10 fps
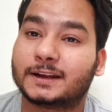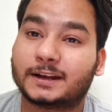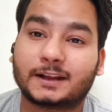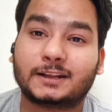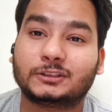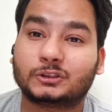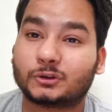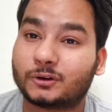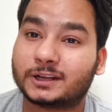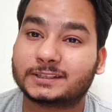करण
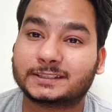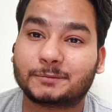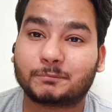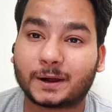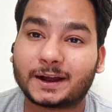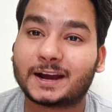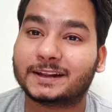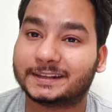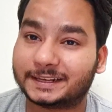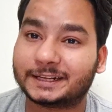जौहर से पंगा
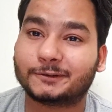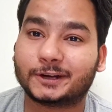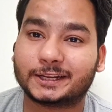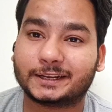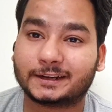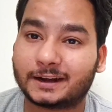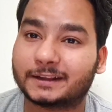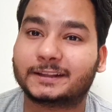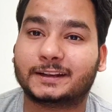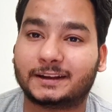लेने वाले
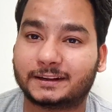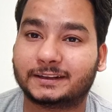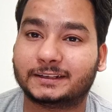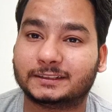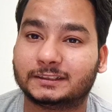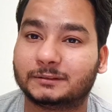कार्तिक आर्यन